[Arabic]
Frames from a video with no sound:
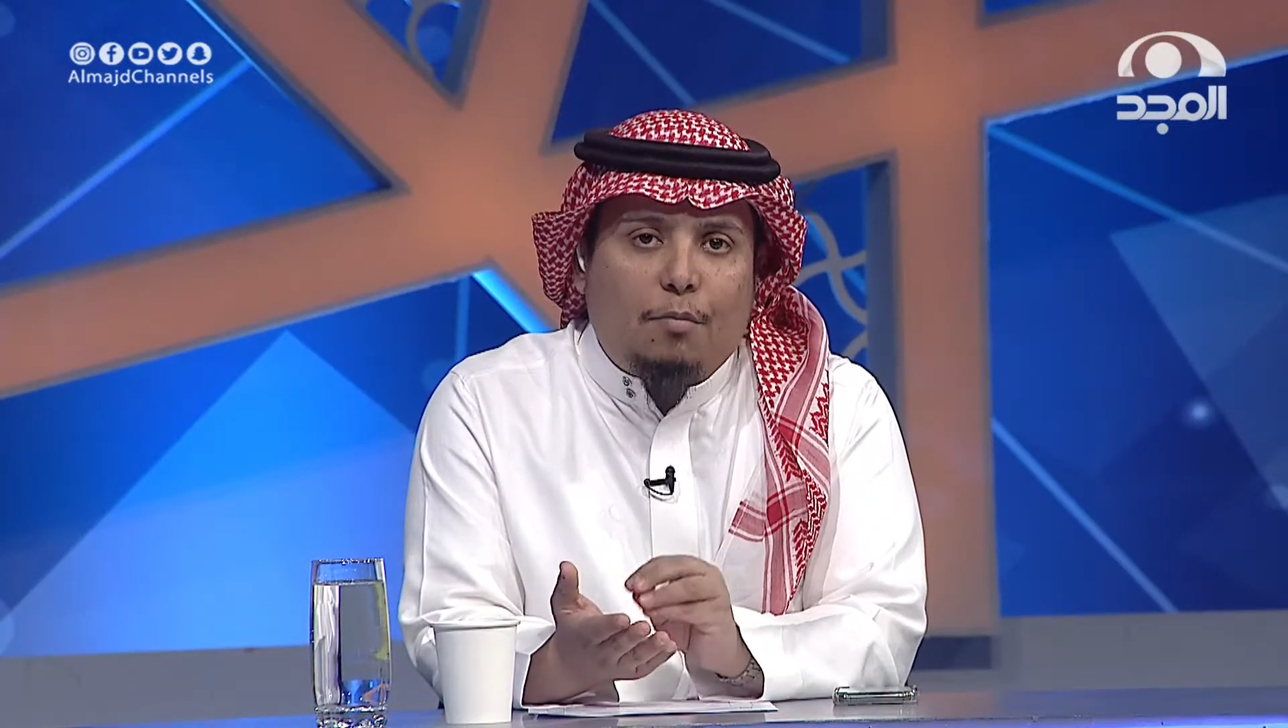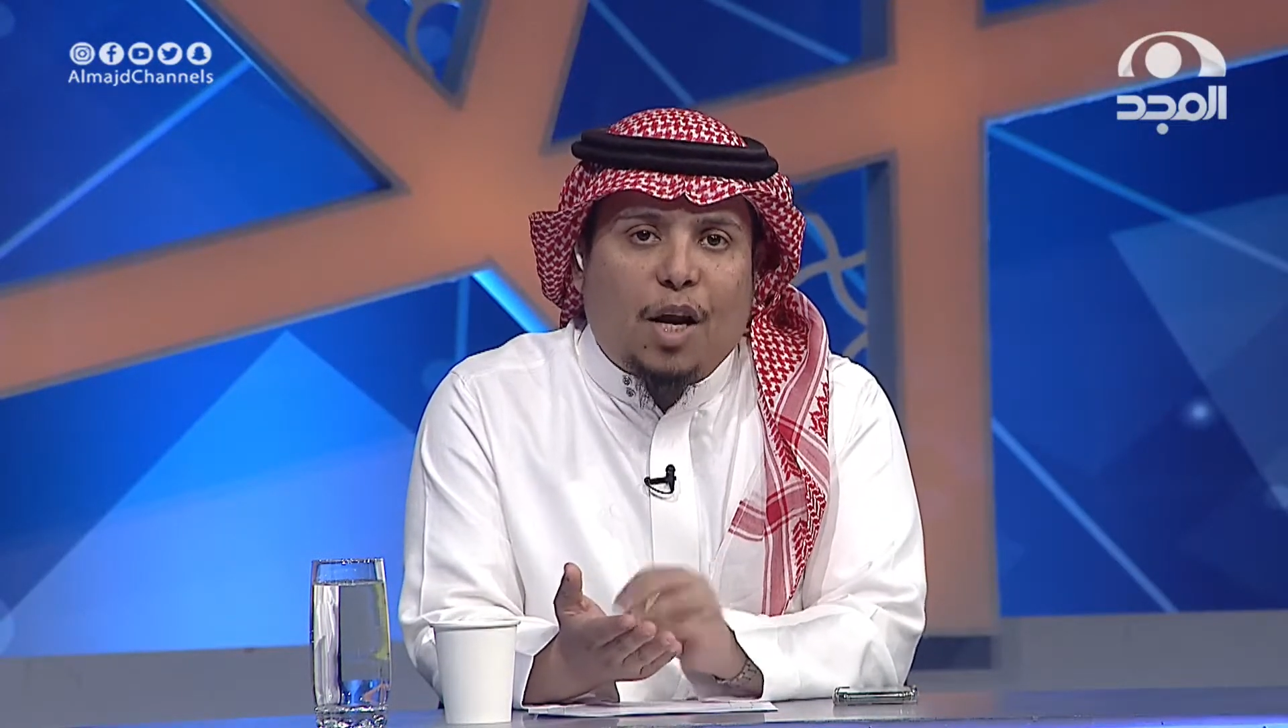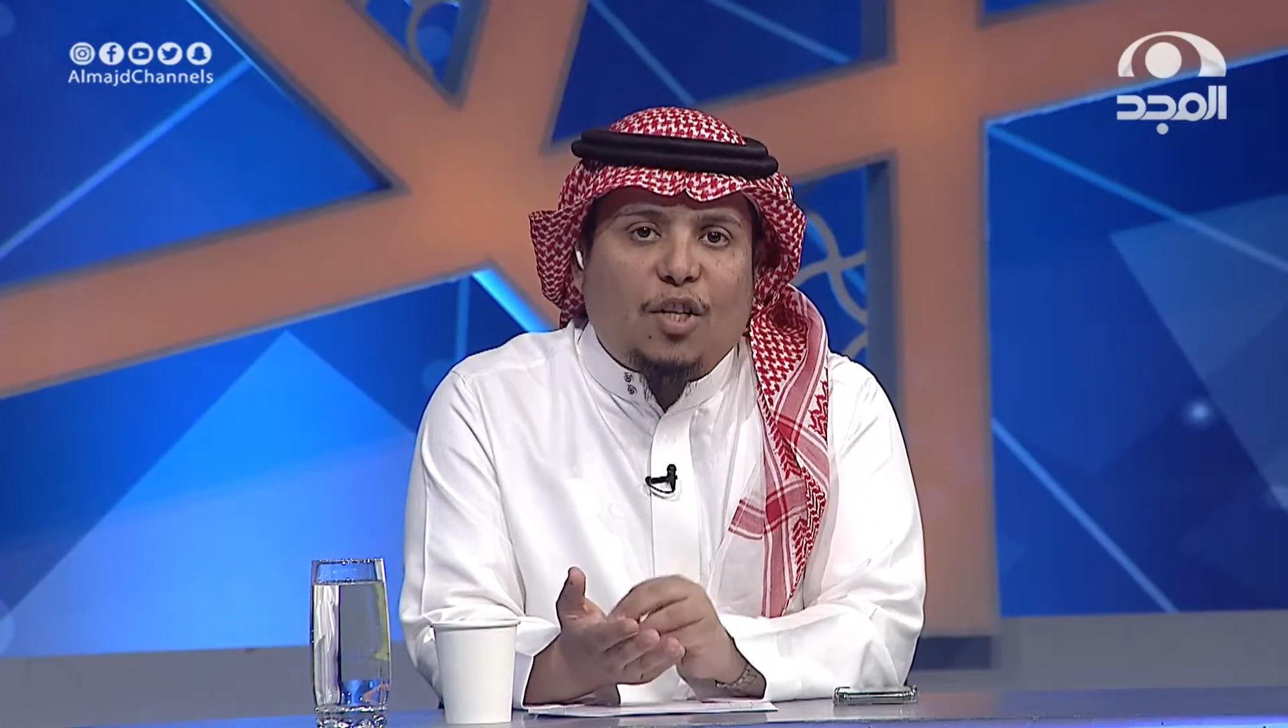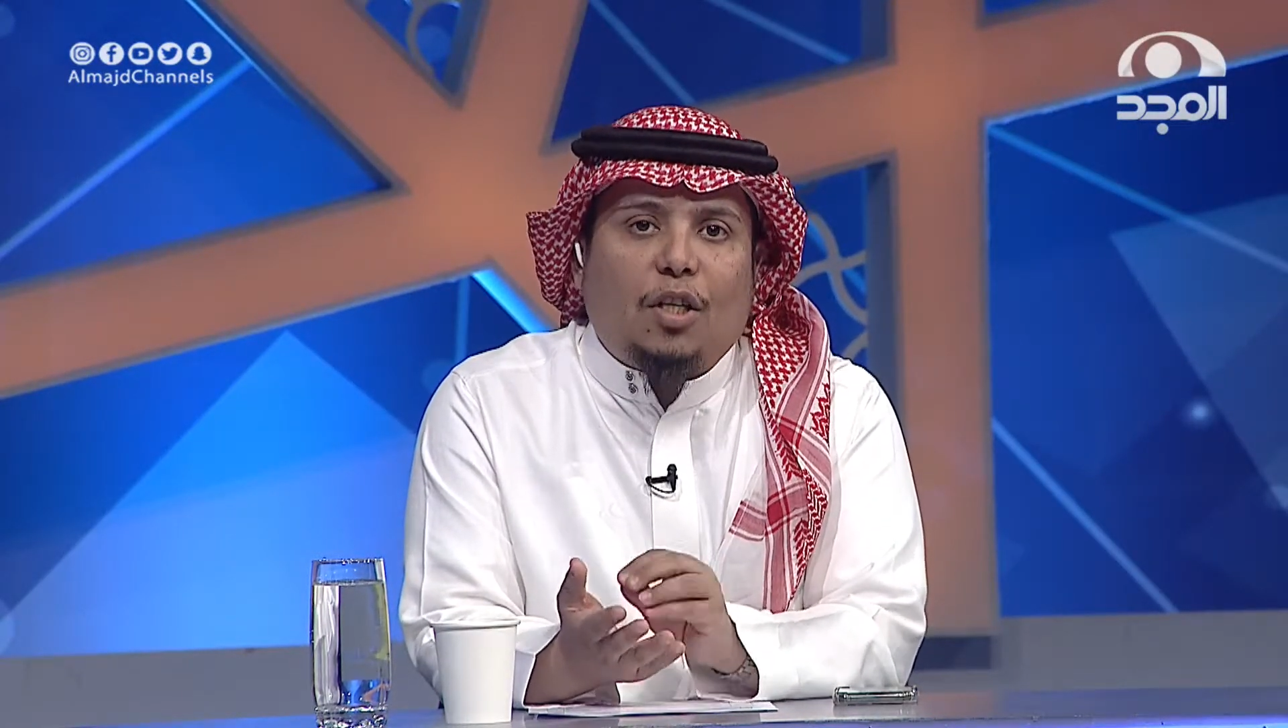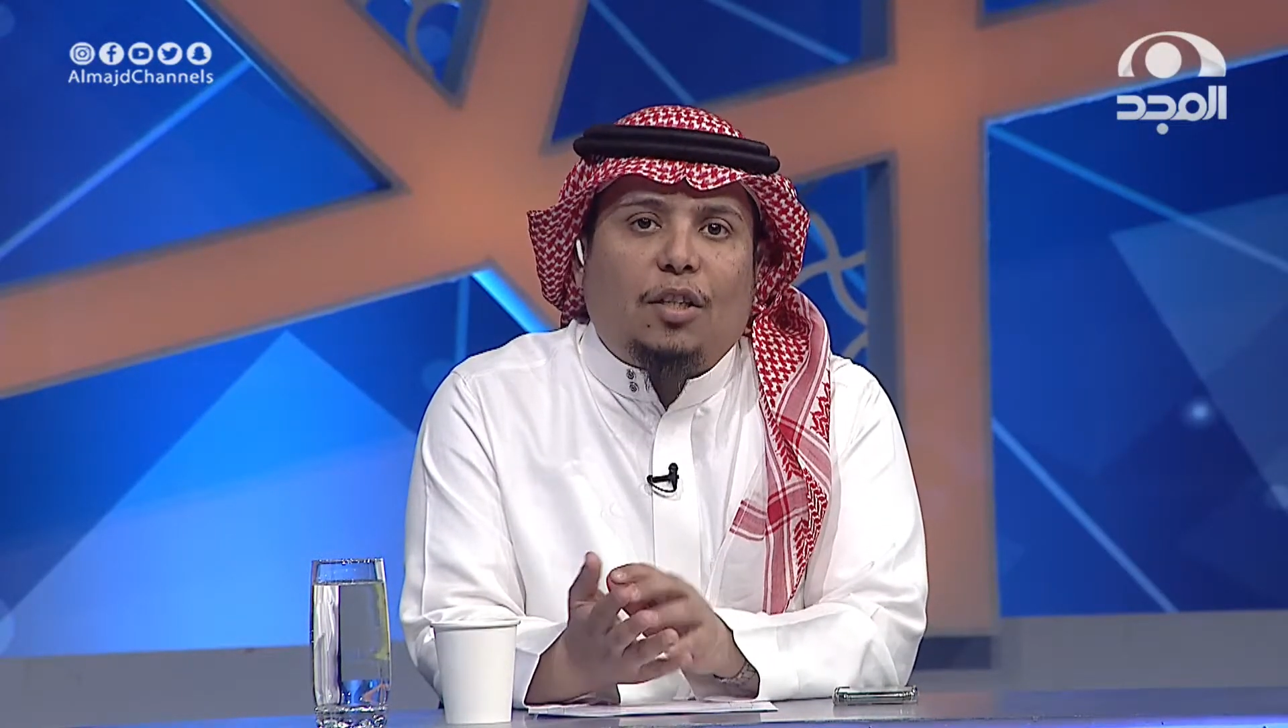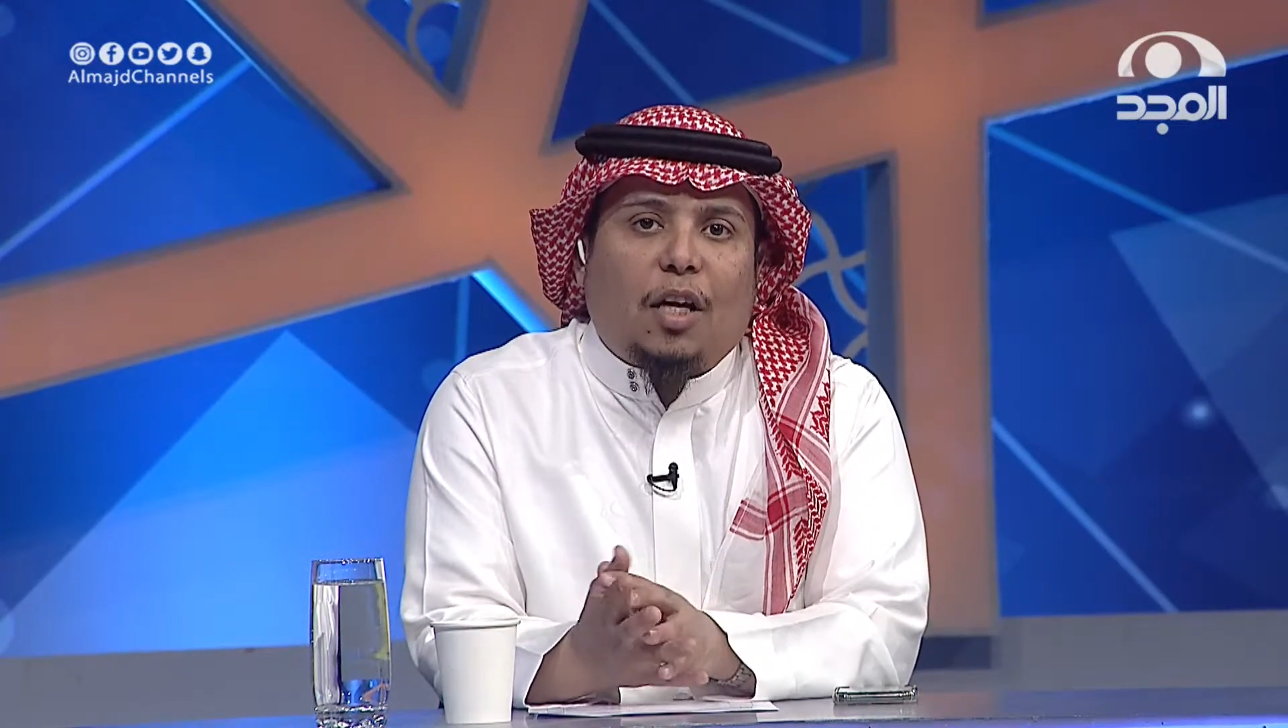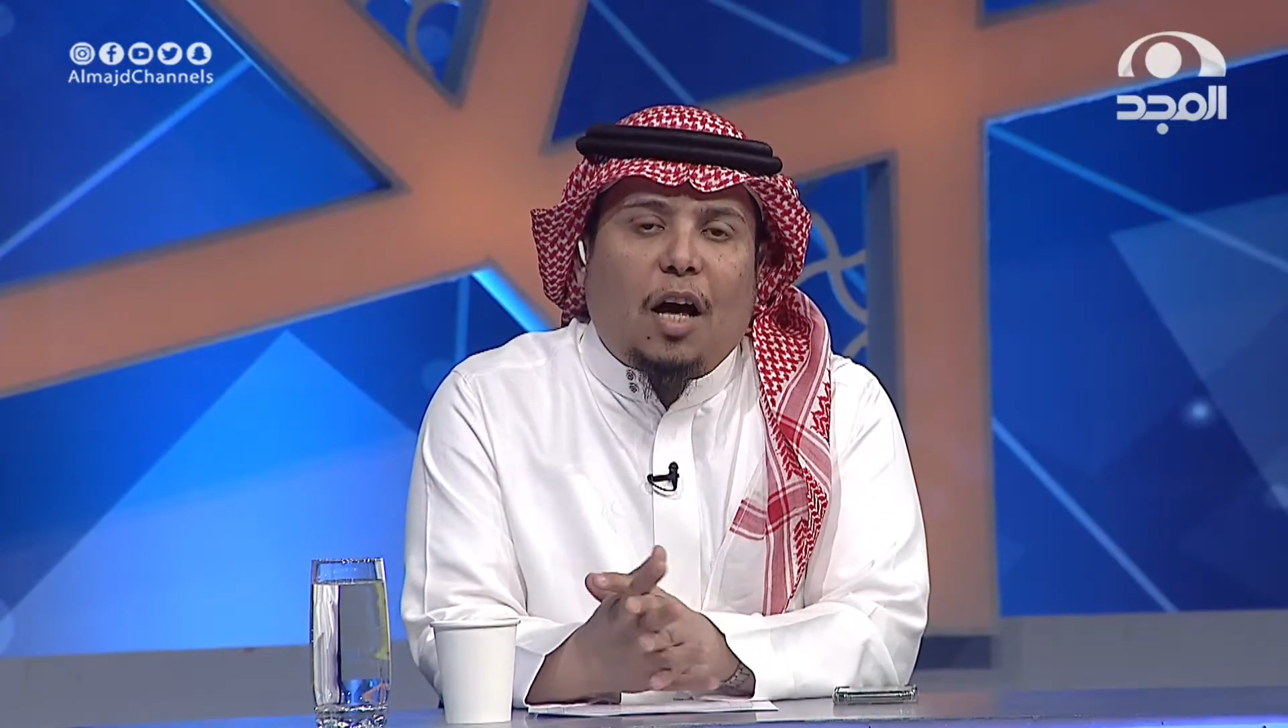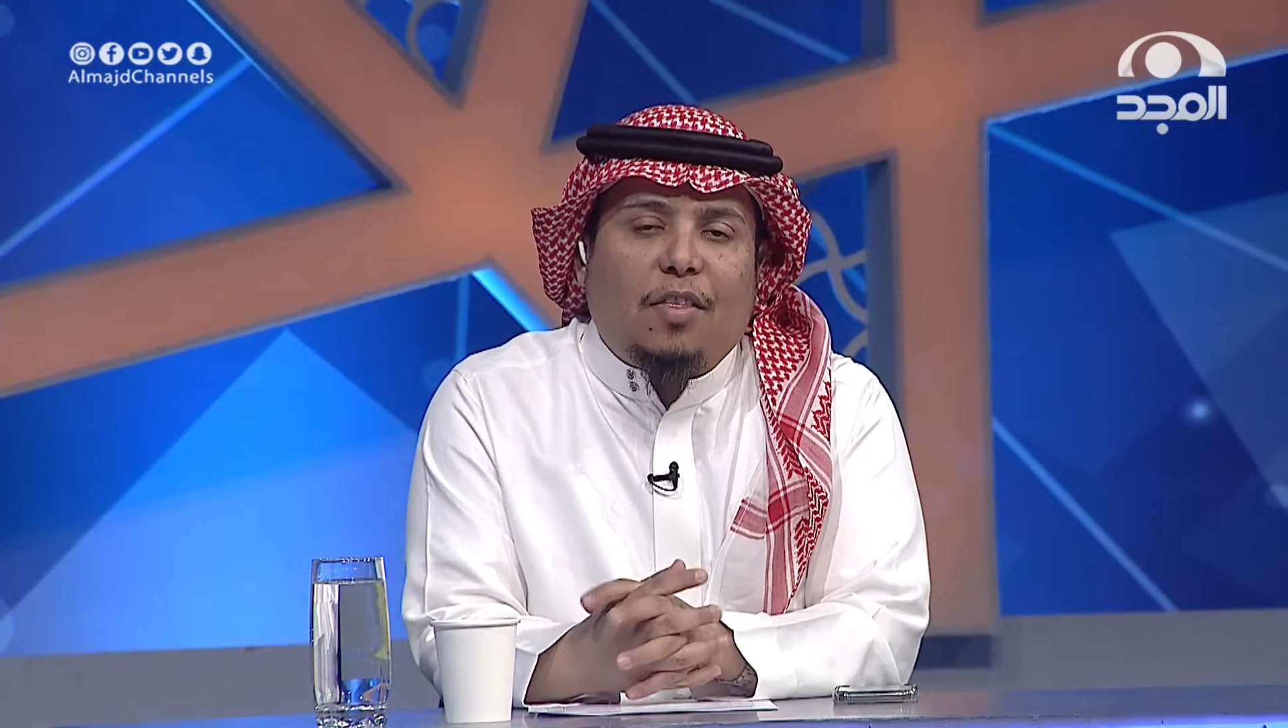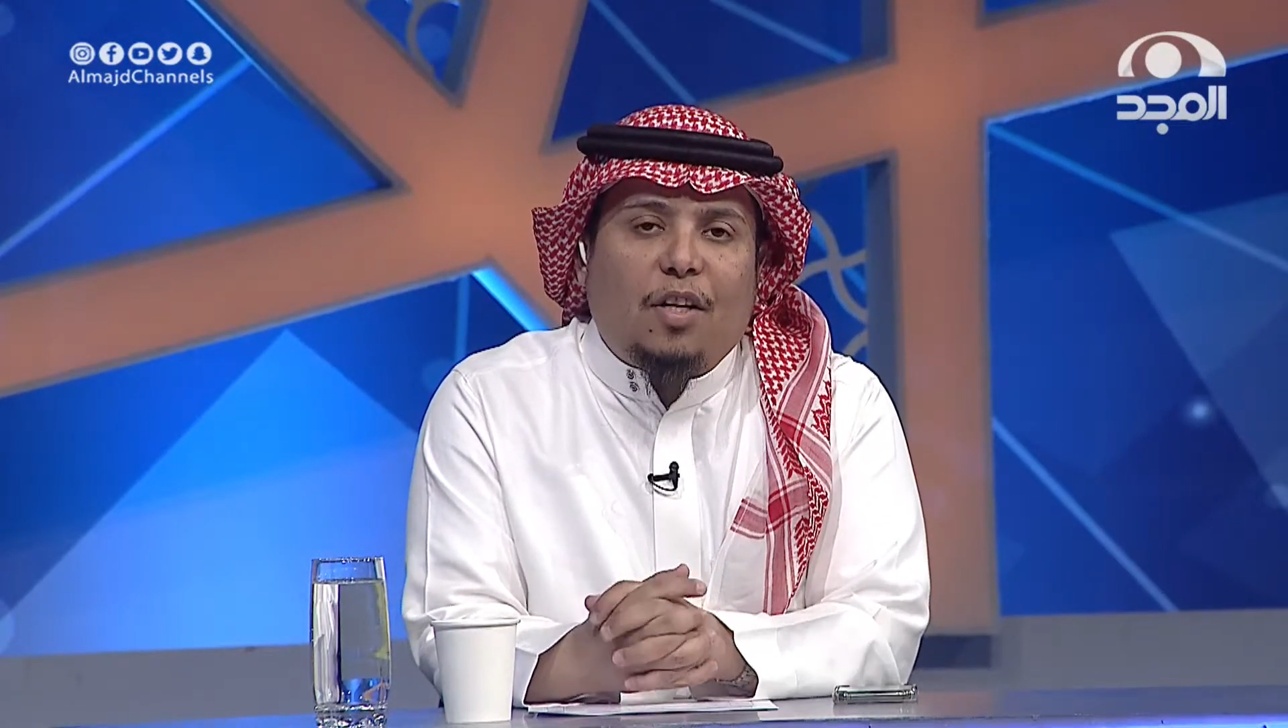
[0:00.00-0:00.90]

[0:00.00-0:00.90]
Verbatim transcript: من اجل اتخاذ